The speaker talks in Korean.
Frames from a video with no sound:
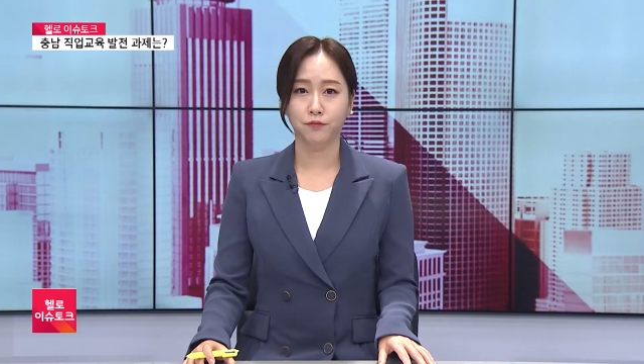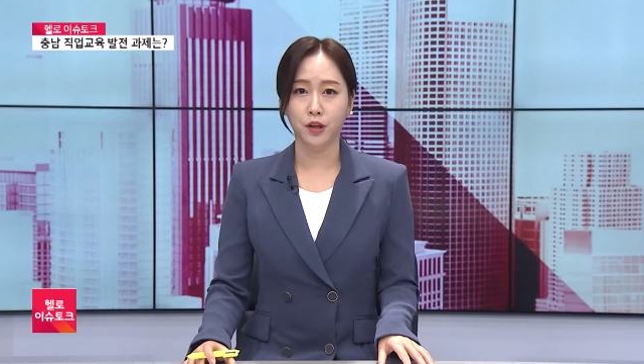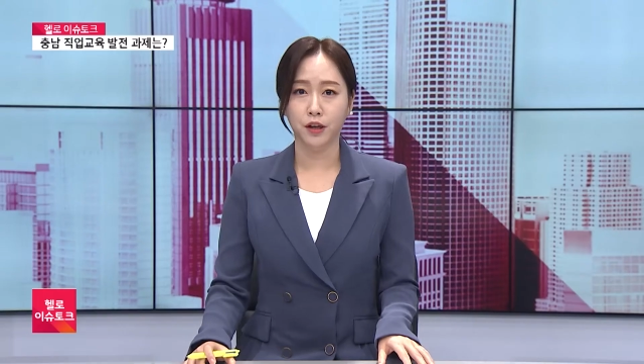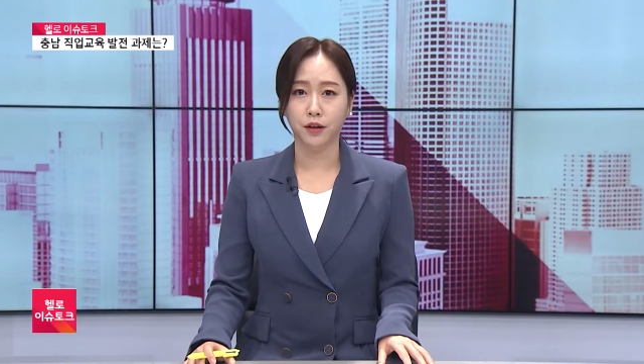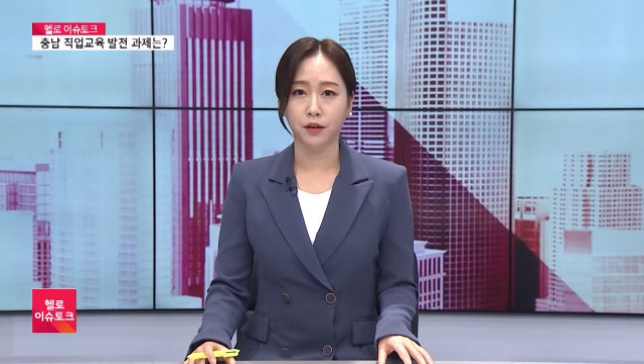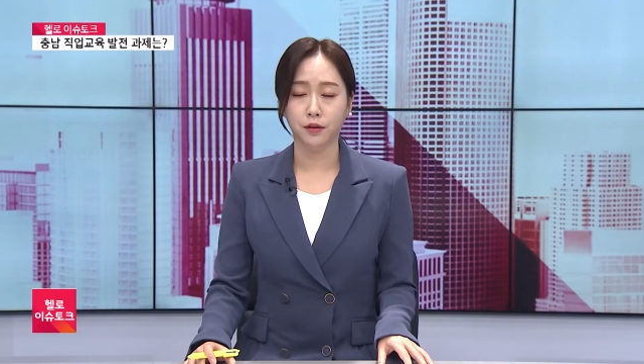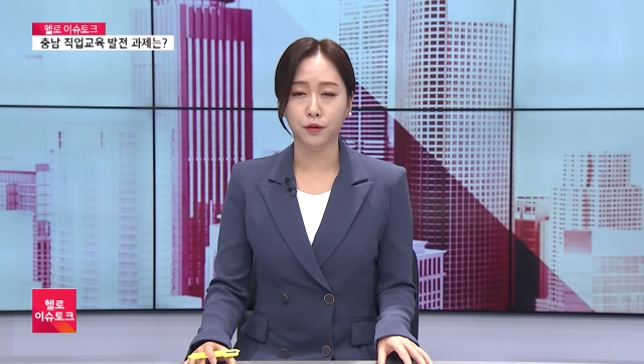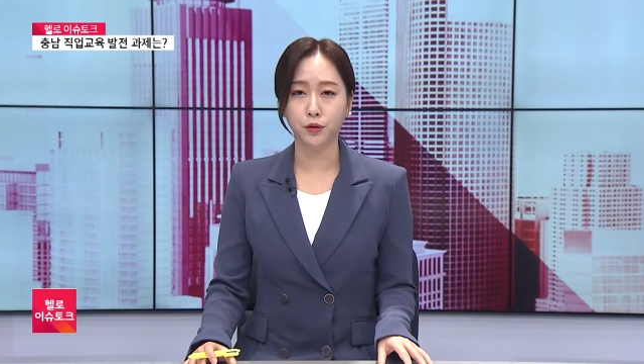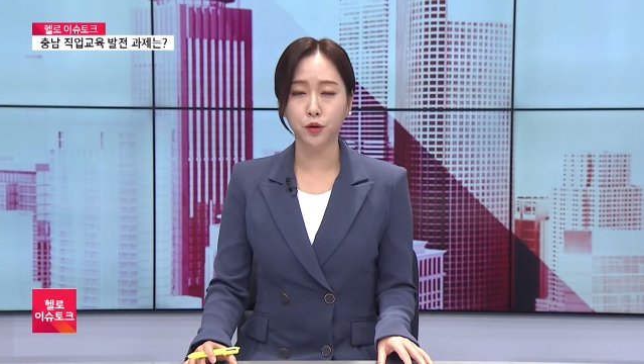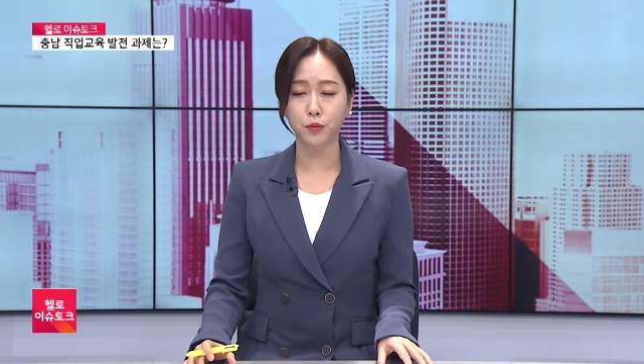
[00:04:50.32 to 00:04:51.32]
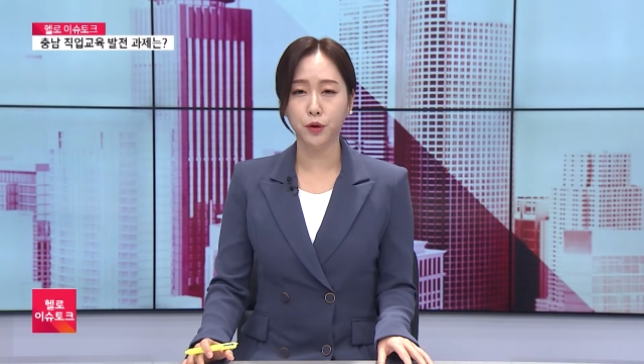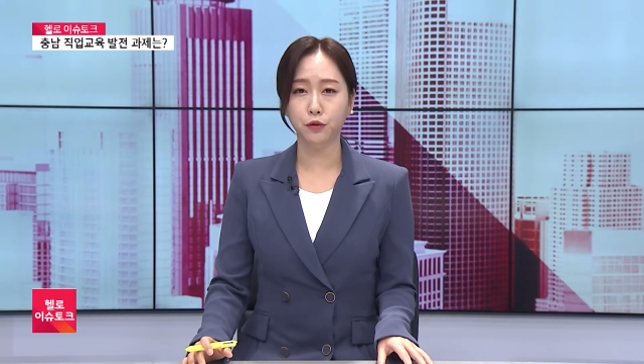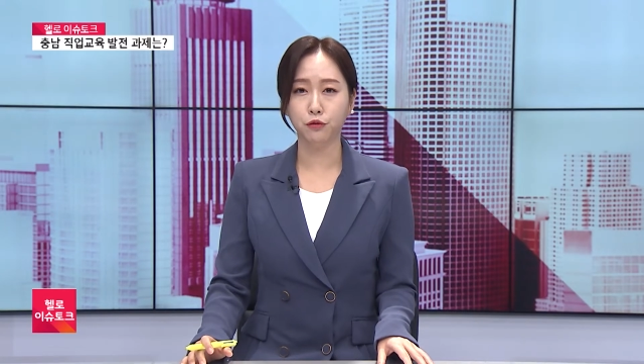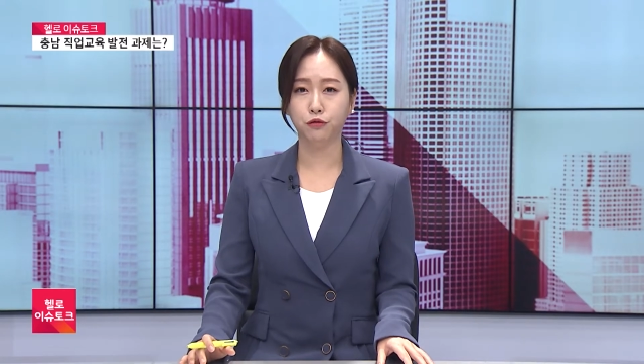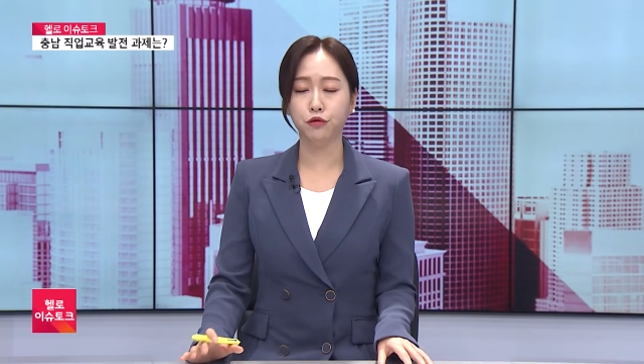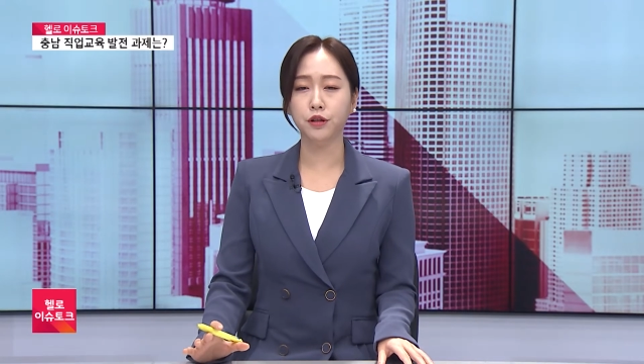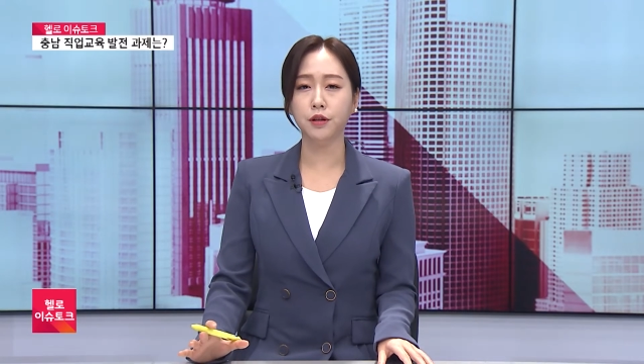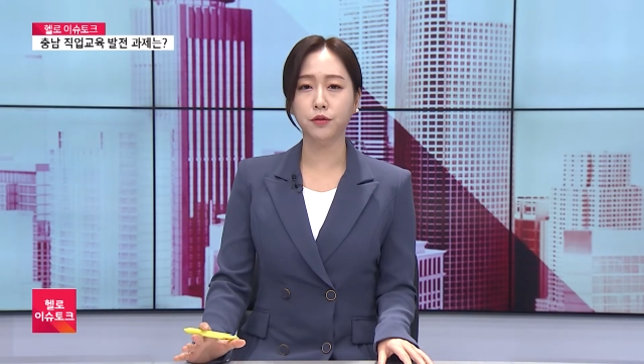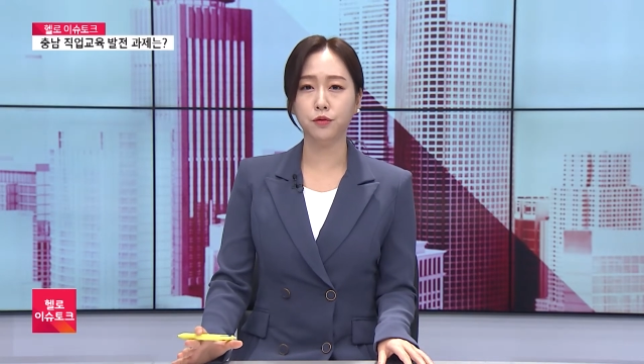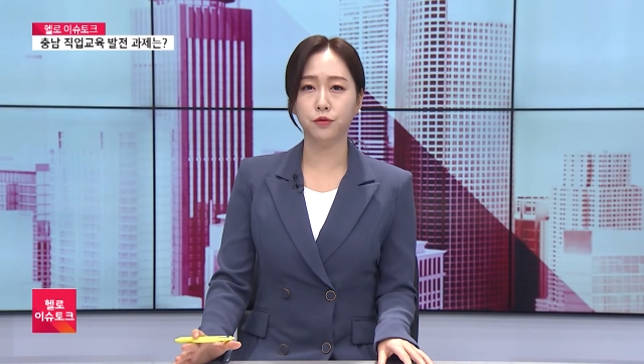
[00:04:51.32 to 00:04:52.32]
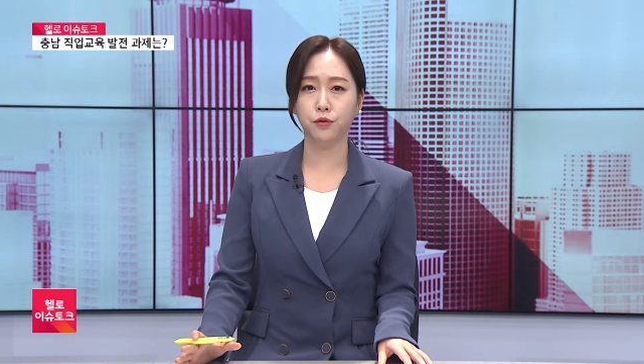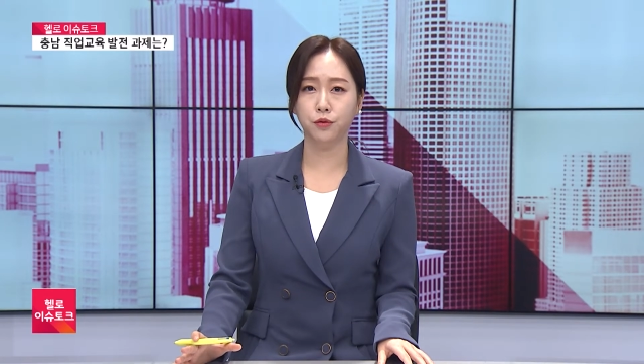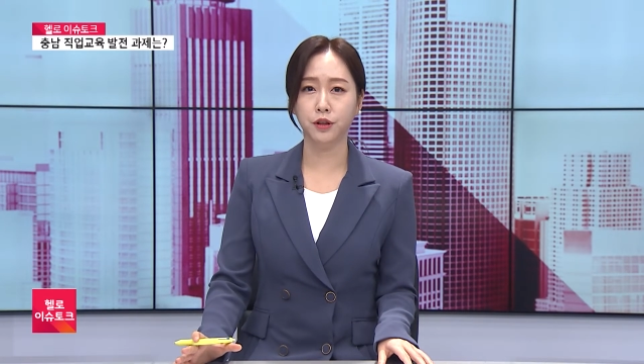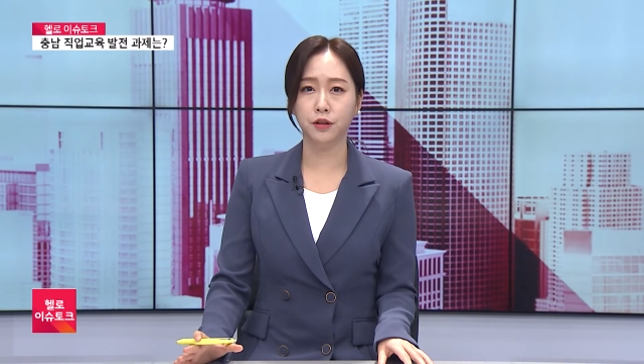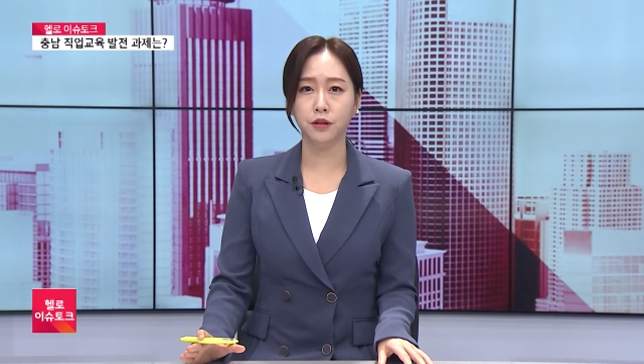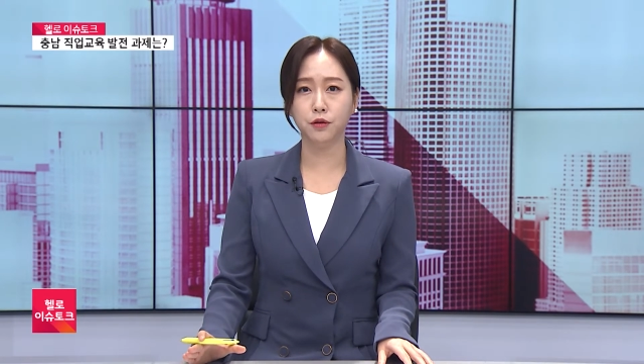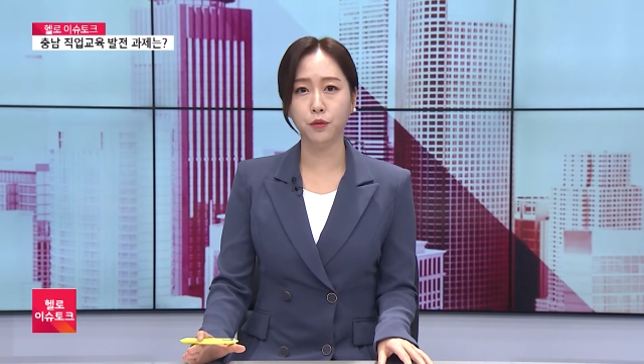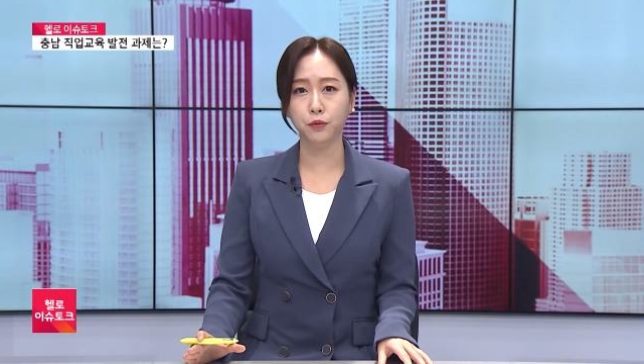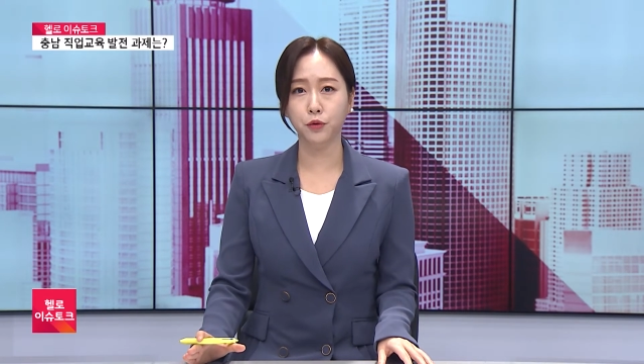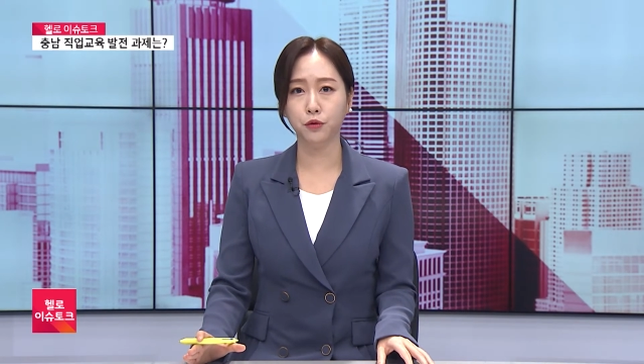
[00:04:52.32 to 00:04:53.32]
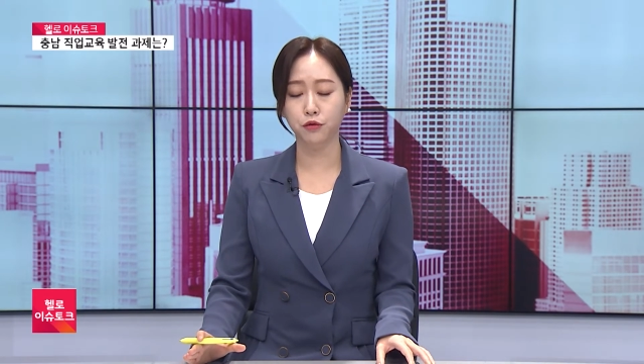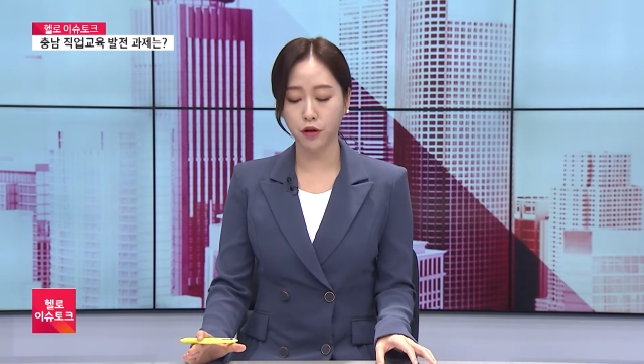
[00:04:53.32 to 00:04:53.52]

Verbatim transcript: 네, 그러면 구체적으로 이 직업교육